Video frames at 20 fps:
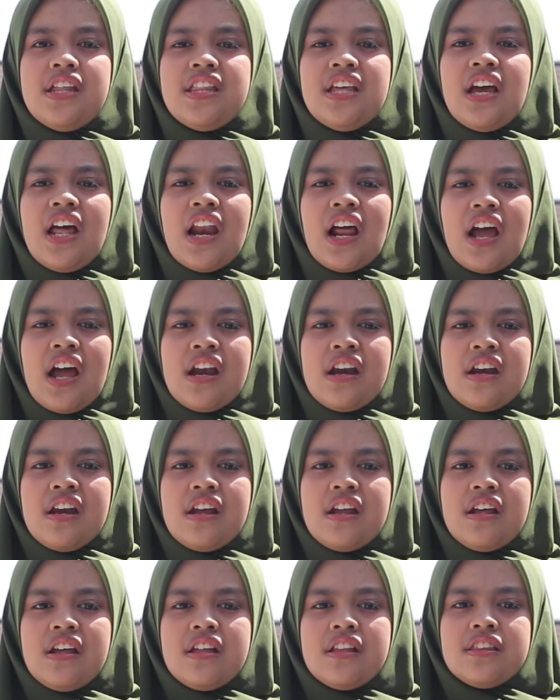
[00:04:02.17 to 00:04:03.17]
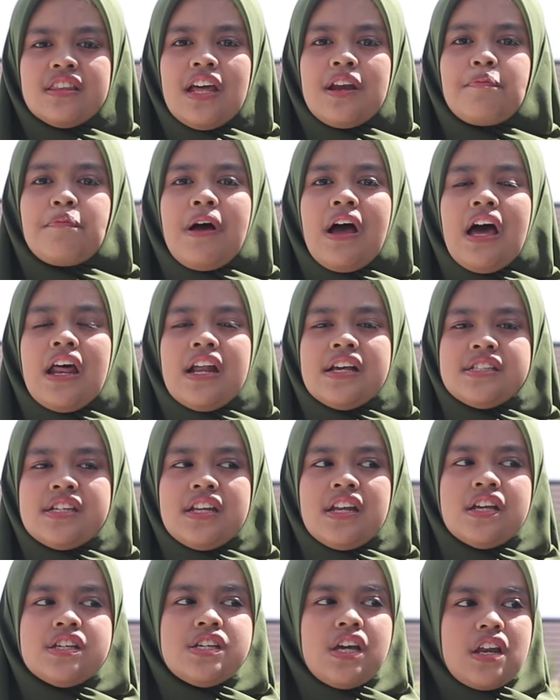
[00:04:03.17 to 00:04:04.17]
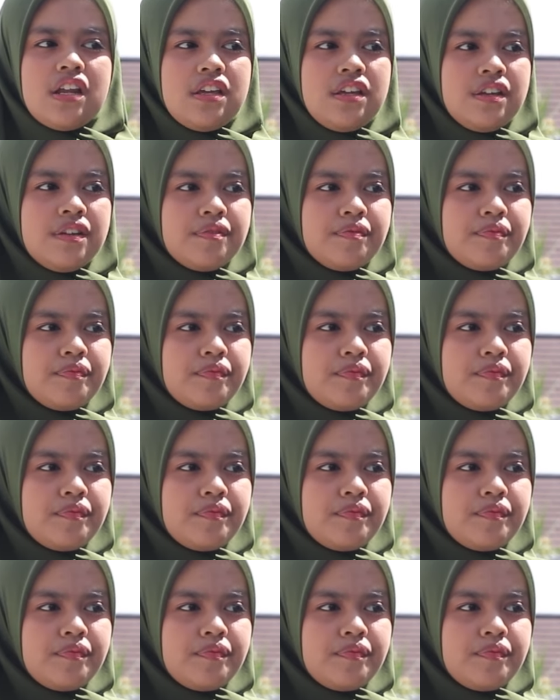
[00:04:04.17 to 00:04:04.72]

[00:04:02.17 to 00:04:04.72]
ditinggalkan tanpa alasan yang syar'i.